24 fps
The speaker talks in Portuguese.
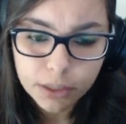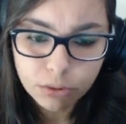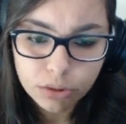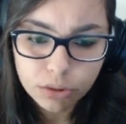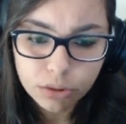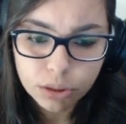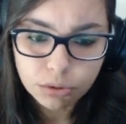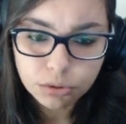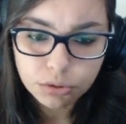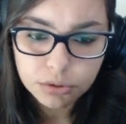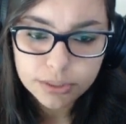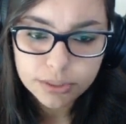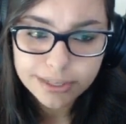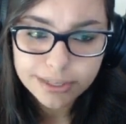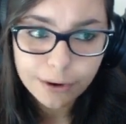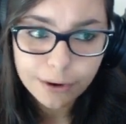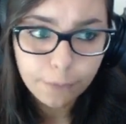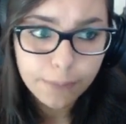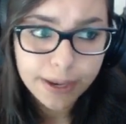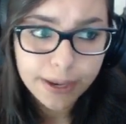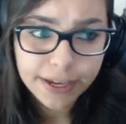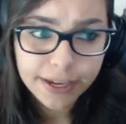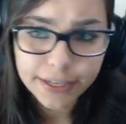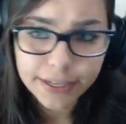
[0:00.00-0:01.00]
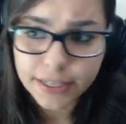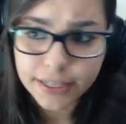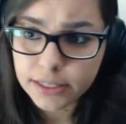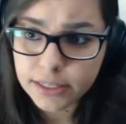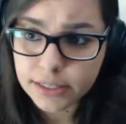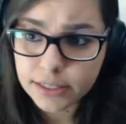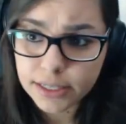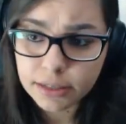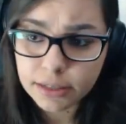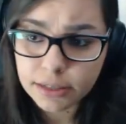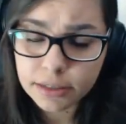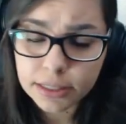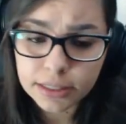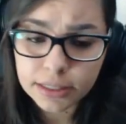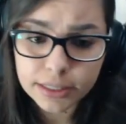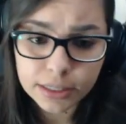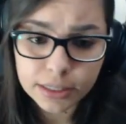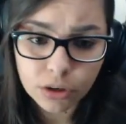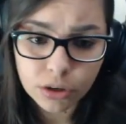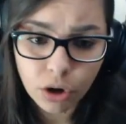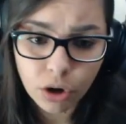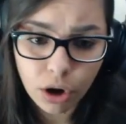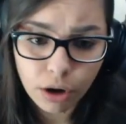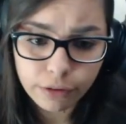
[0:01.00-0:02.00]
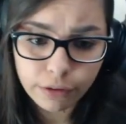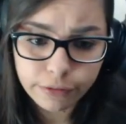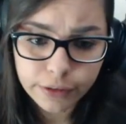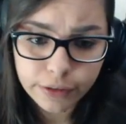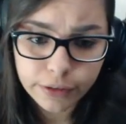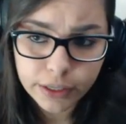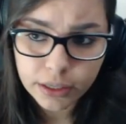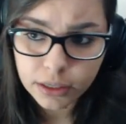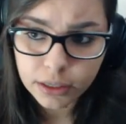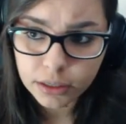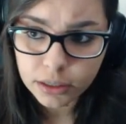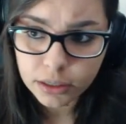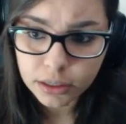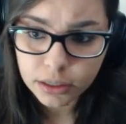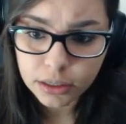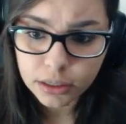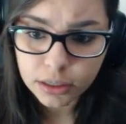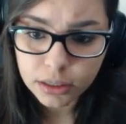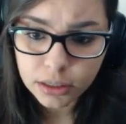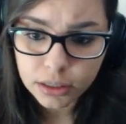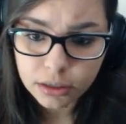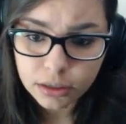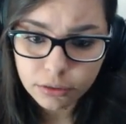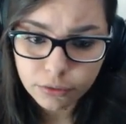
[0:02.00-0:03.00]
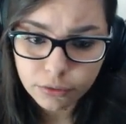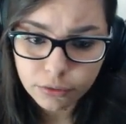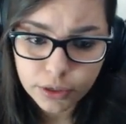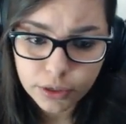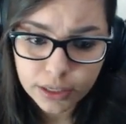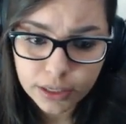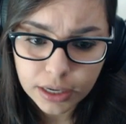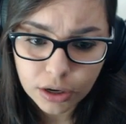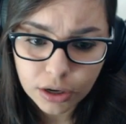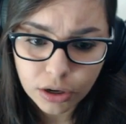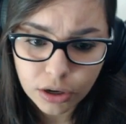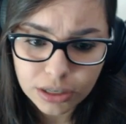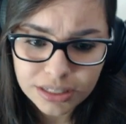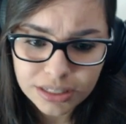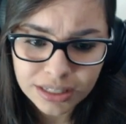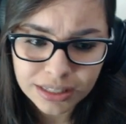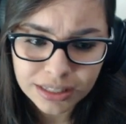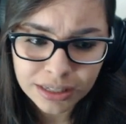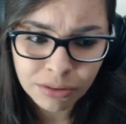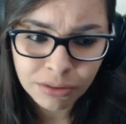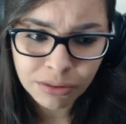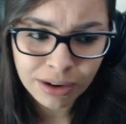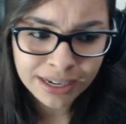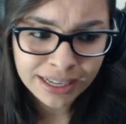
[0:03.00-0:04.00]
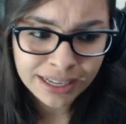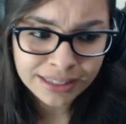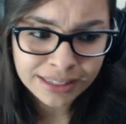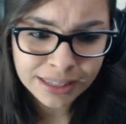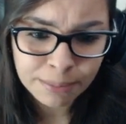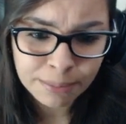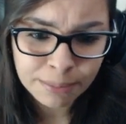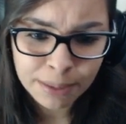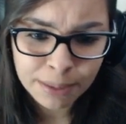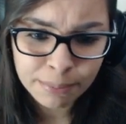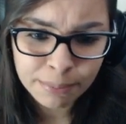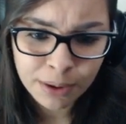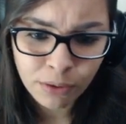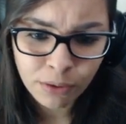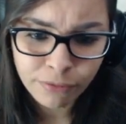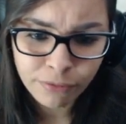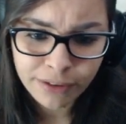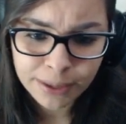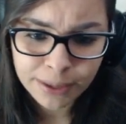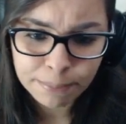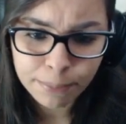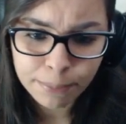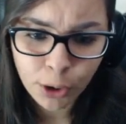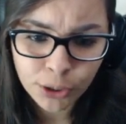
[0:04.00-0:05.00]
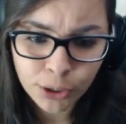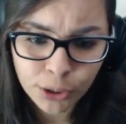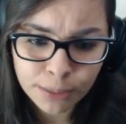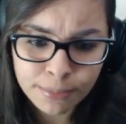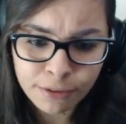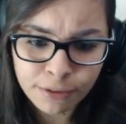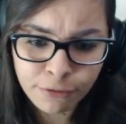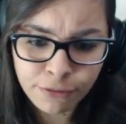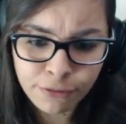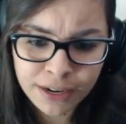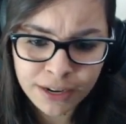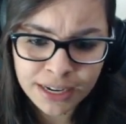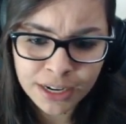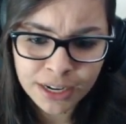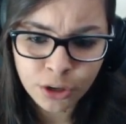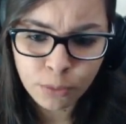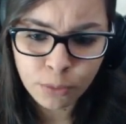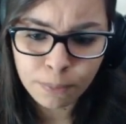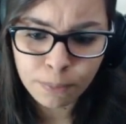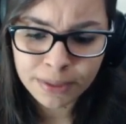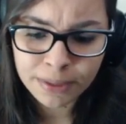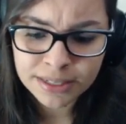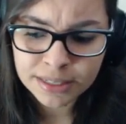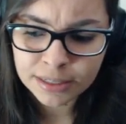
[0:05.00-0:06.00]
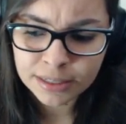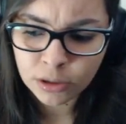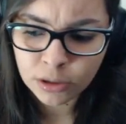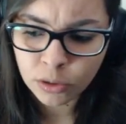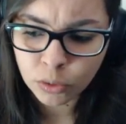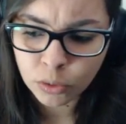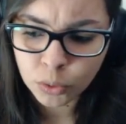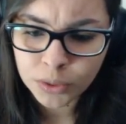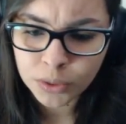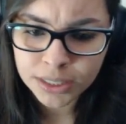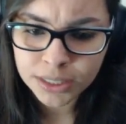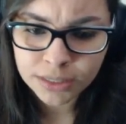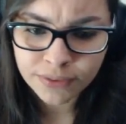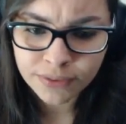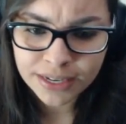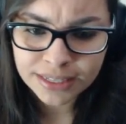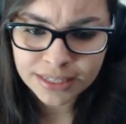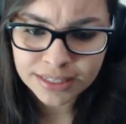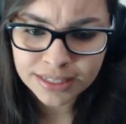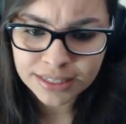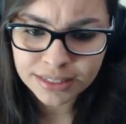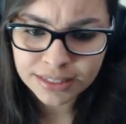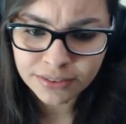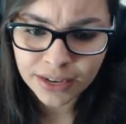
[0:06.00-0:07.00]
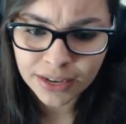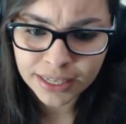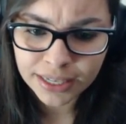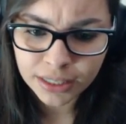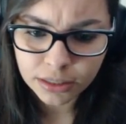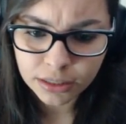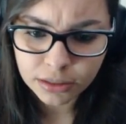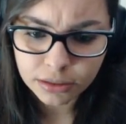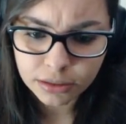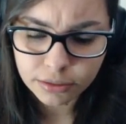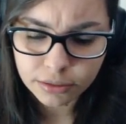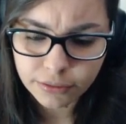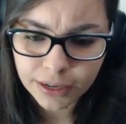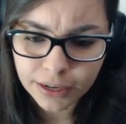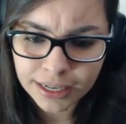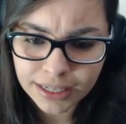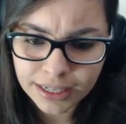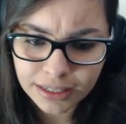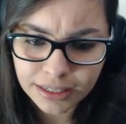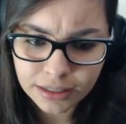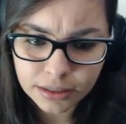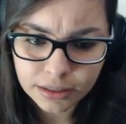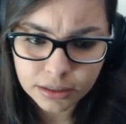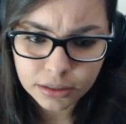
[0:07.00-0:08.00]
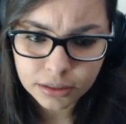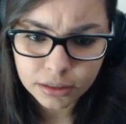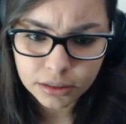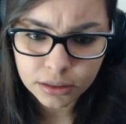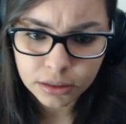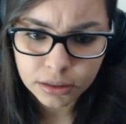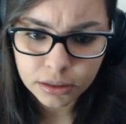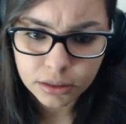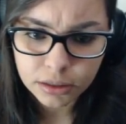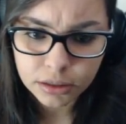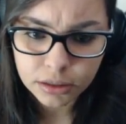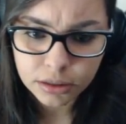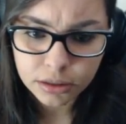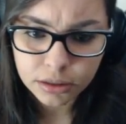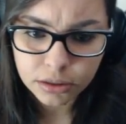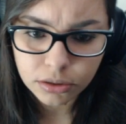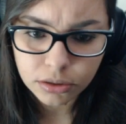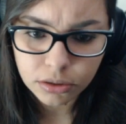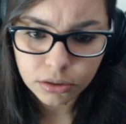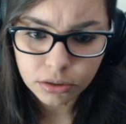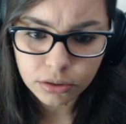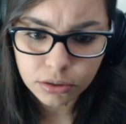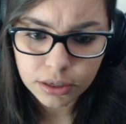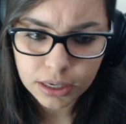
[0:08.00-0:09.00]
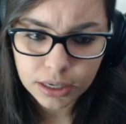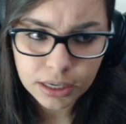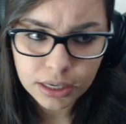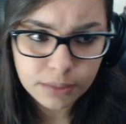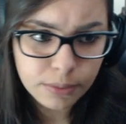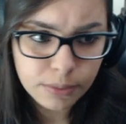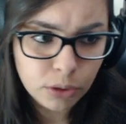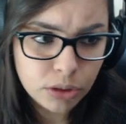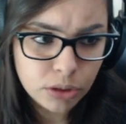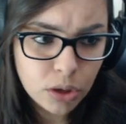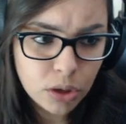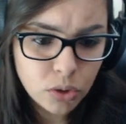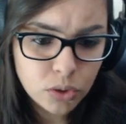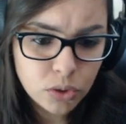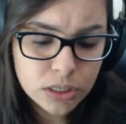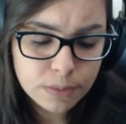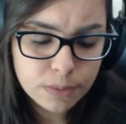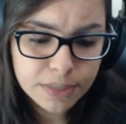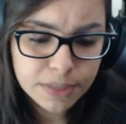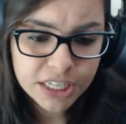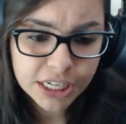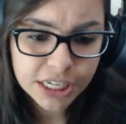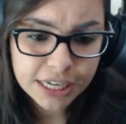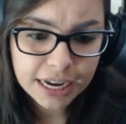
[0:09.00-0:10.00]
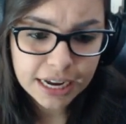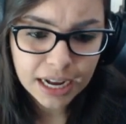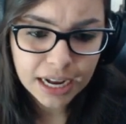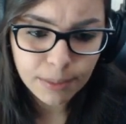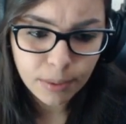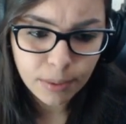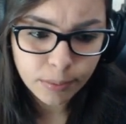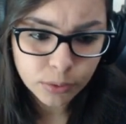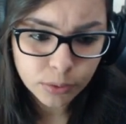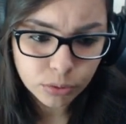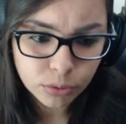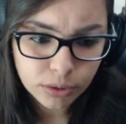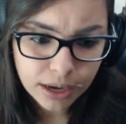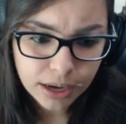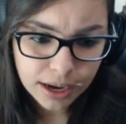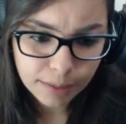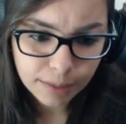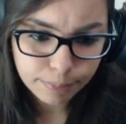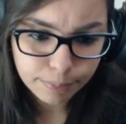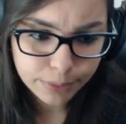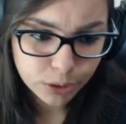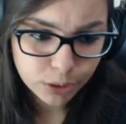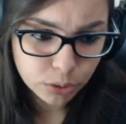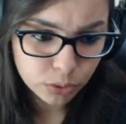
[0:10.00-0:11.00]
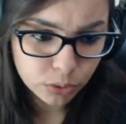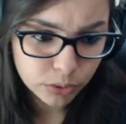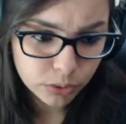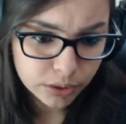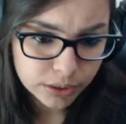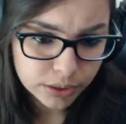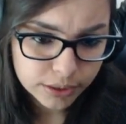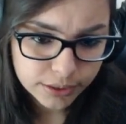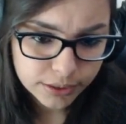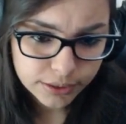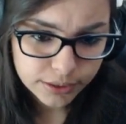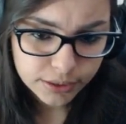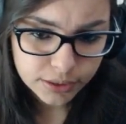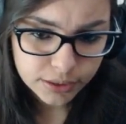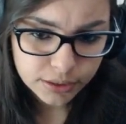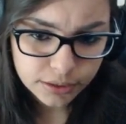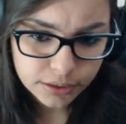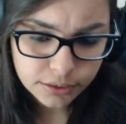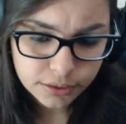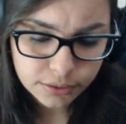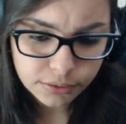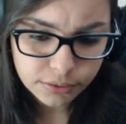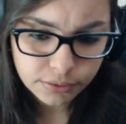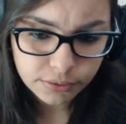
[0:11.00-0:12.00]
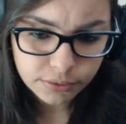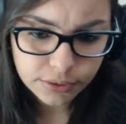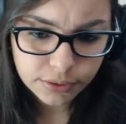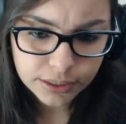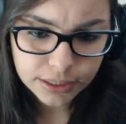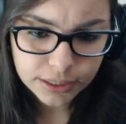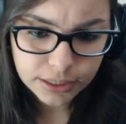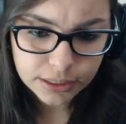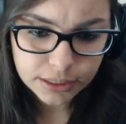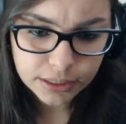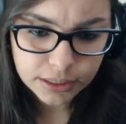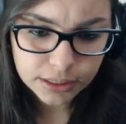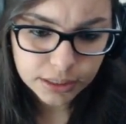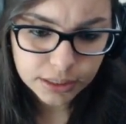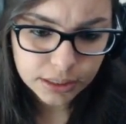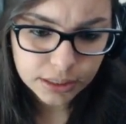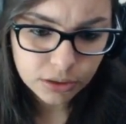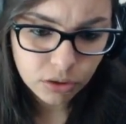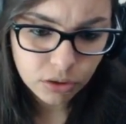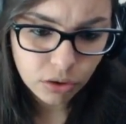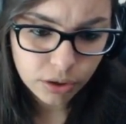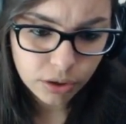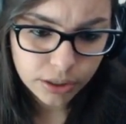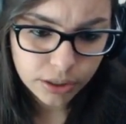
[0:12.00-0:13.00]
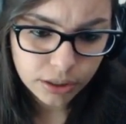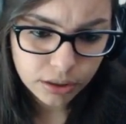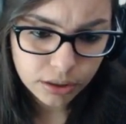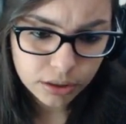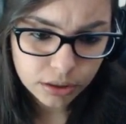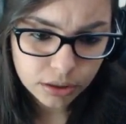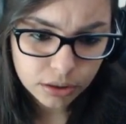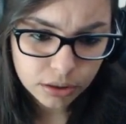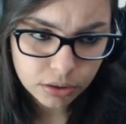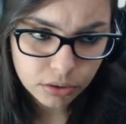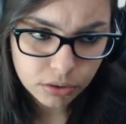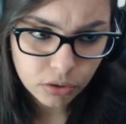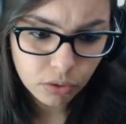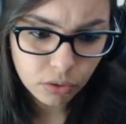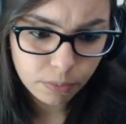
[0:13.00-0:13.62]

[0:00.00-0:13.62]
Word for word: Meu Deus do céu, Berg. 139. Foi agora 140, meu irmão. Vai embora, minha filha. Não pensei com duas vezes. Vai, vai. Ai, meu Deus. O speed aqui acaba muito rápido. Vai. Aqui corre.